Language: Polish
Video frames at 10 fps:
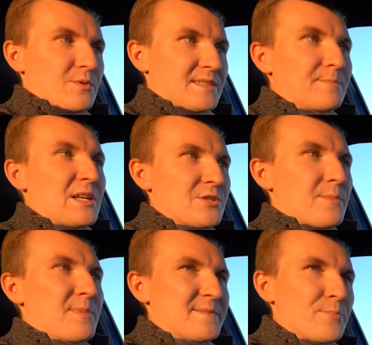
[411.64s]
jest
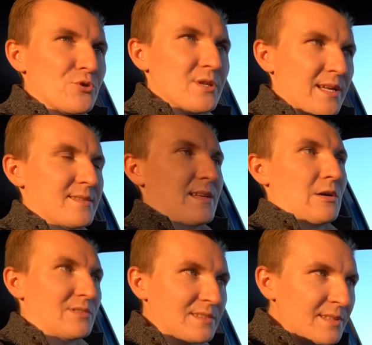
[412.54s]
bardziej bezpośrednia
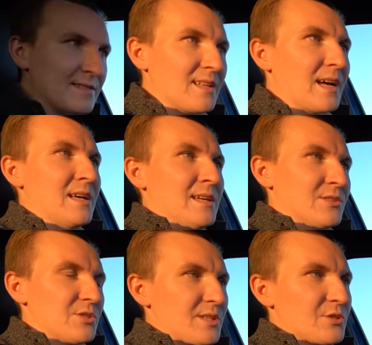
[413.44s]
od diesla,
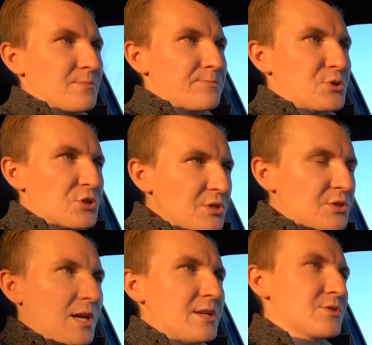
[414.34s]
czy też
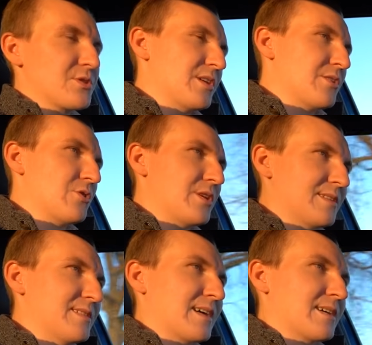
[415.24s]
przyciężkiego
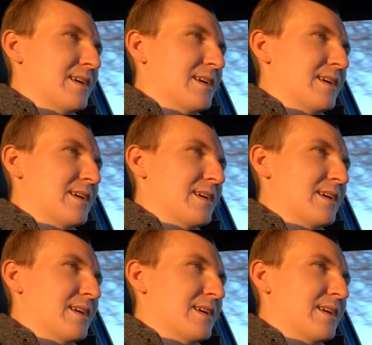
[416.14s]
jednak